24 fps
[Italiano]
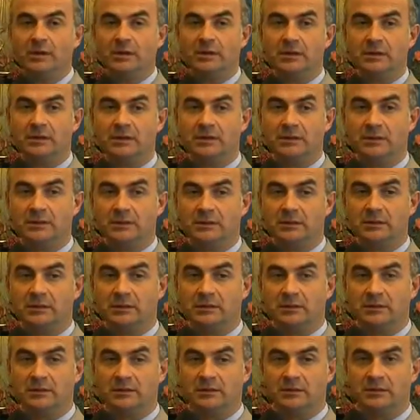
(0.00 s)

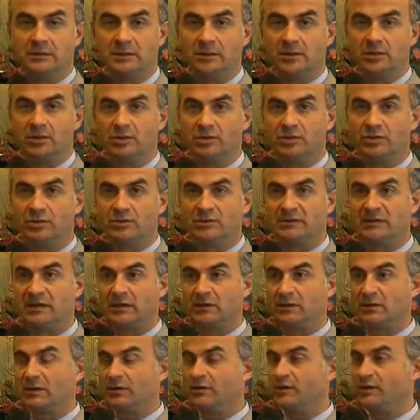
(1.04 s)
eh, io sono
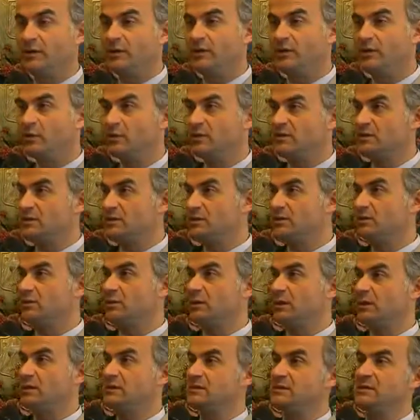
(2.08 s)
stato definito in queste
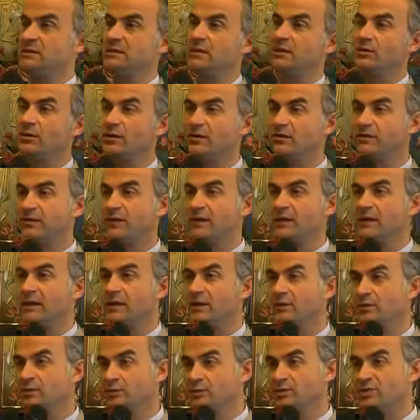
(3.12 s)
ore il sindaco che fa gli
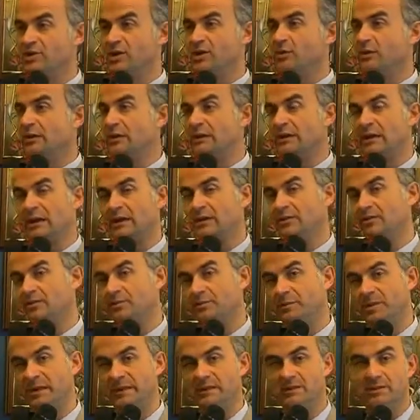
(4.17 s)
annunci e quant'altro,
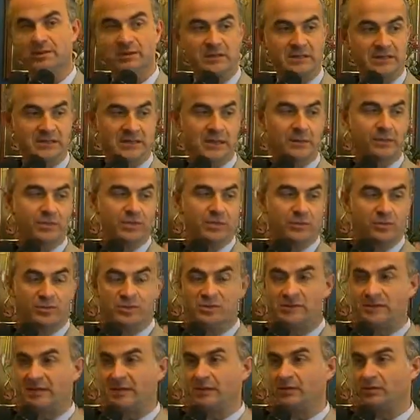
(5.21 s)
penso che stiamo
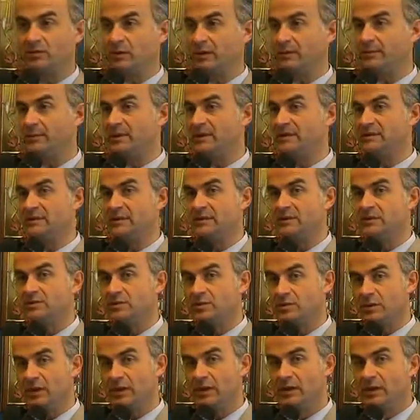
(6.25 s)
dimostrando con
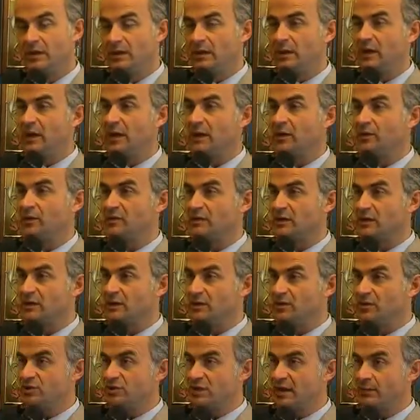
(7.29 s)
l'amministrazione che le cose che
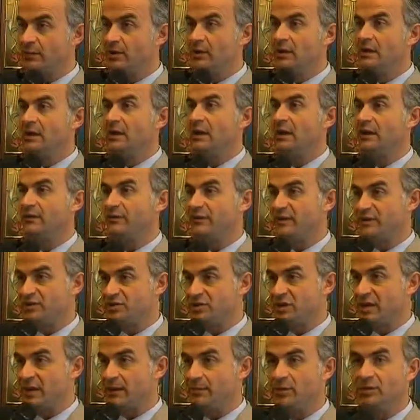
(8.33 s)
diciamo le
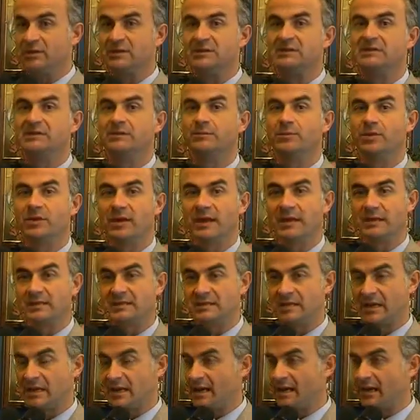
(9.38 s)
facciamo,
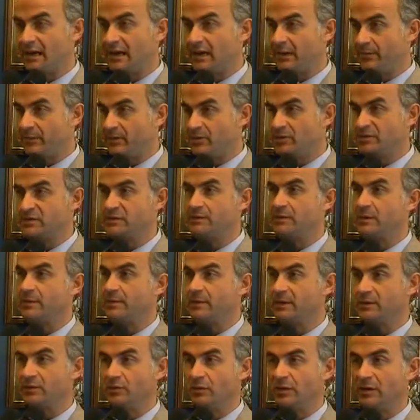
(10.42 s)
testimonianza è anche la prossima
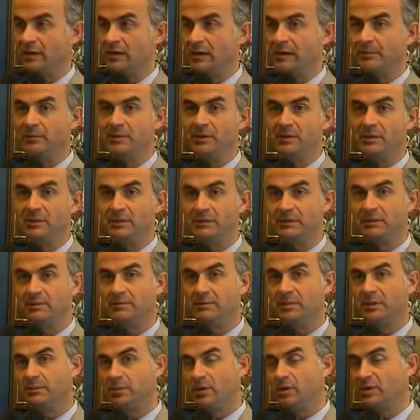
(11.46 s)
apertura della
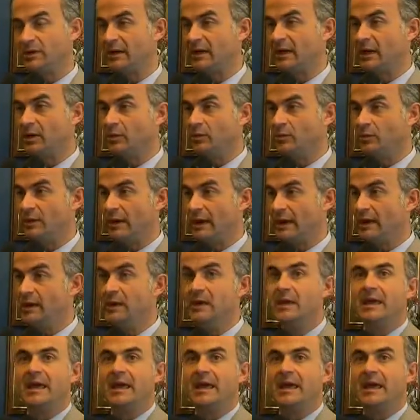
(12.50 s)
biblioteca comunale.